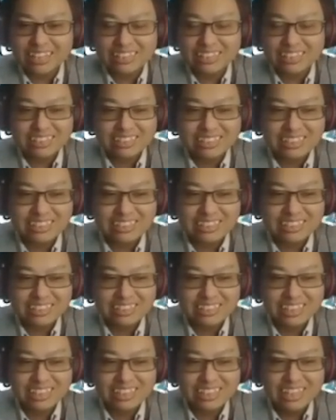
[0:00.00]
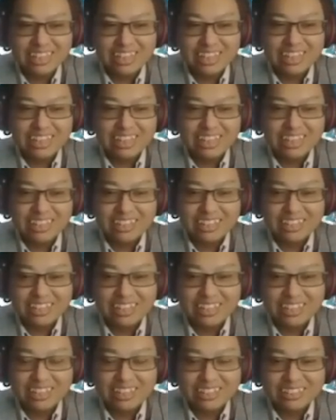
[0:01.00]
タンぜひよろしくお願いします。
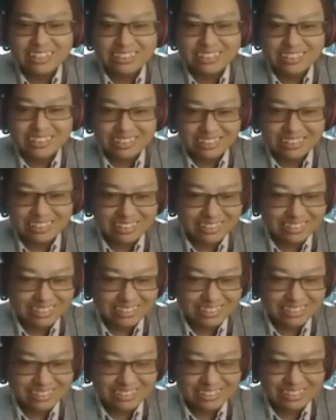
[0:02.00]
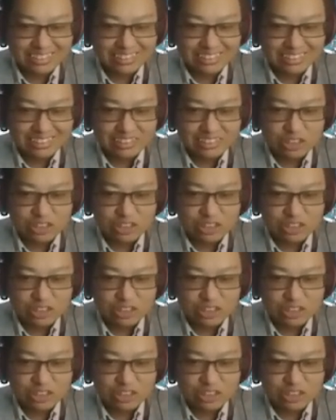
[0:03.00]
サブチャンネル、そして、えー、メンバーシップ、